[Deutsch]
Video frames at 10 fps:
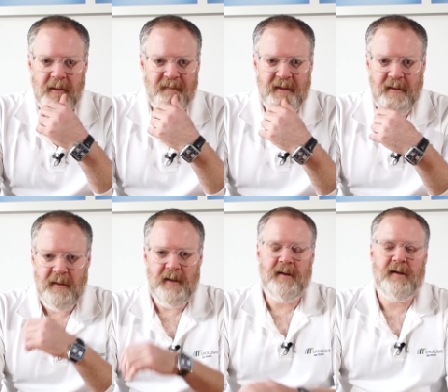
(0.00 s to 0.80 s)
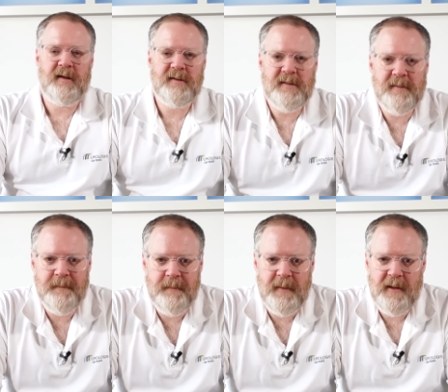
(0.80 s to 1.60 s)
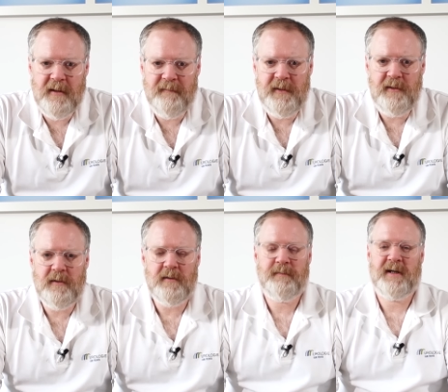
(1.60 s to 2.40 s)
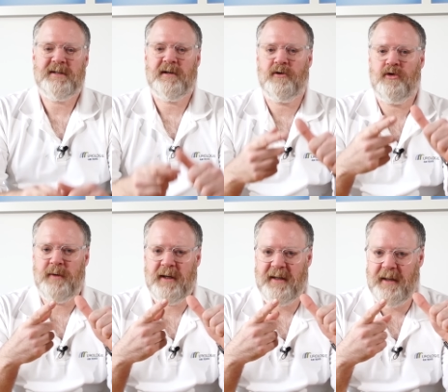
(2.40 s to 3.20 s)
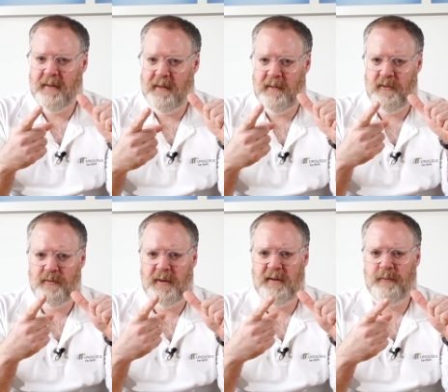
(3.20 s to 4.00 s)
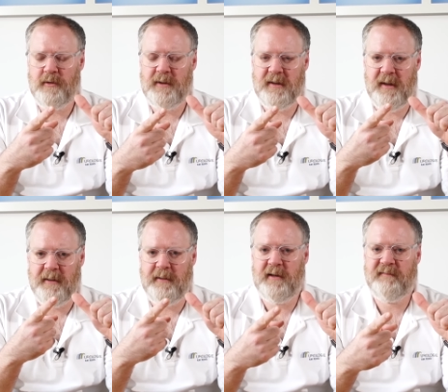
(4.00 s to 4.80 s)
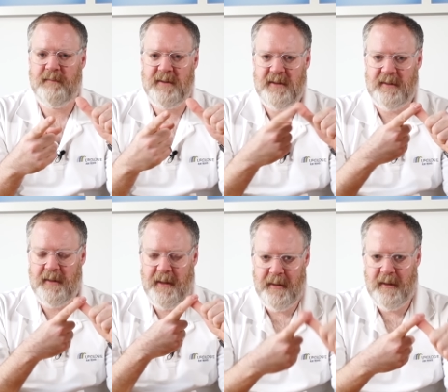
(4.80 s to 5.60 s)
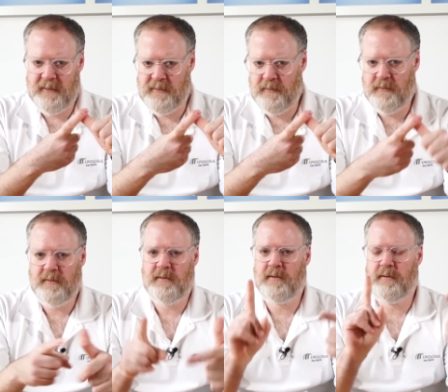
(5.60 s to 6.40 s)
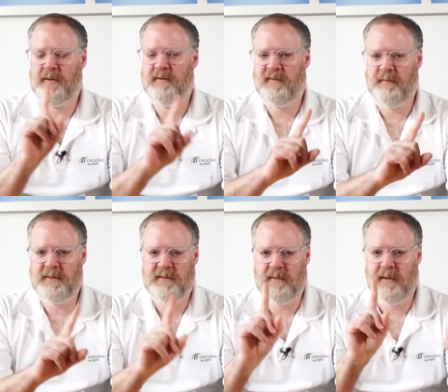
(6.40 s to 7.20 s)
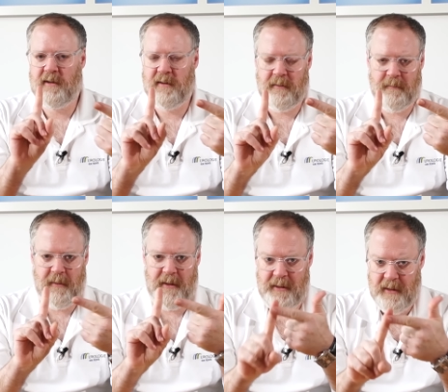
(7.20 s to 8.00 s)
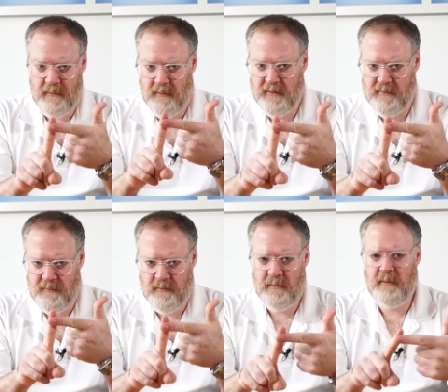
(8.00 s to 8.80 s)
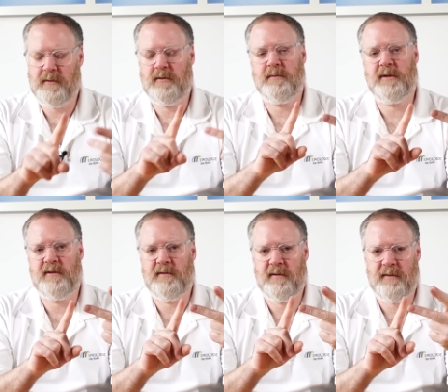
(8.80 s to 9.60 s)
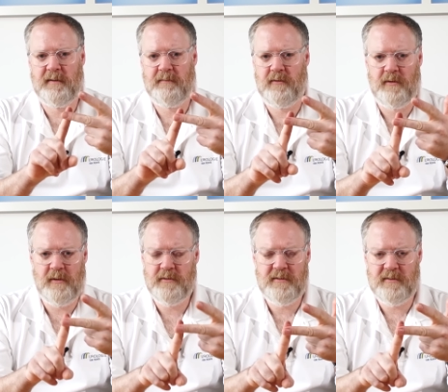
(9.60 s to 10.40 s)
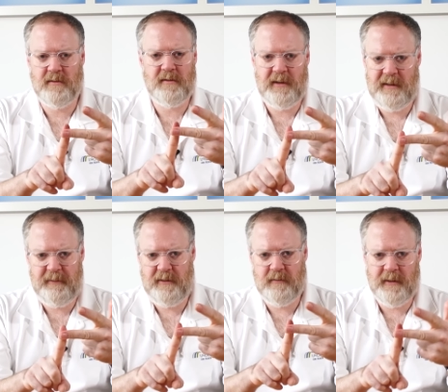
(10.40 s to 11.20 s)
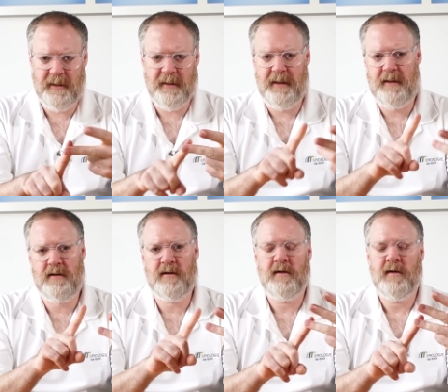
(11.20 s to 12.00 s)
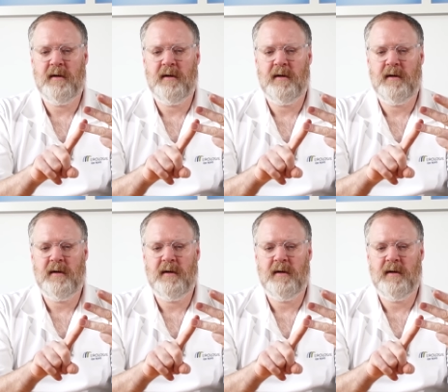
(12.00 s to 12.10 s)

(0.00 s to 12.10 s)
Äh, ich werde Ihnen in diesem äh, Video ein paar Sachen über generell über die Möglichkeiten einer verbesserten Erektion, über die Verbesserung einer Ejakulation, über die Lust und Libido generell,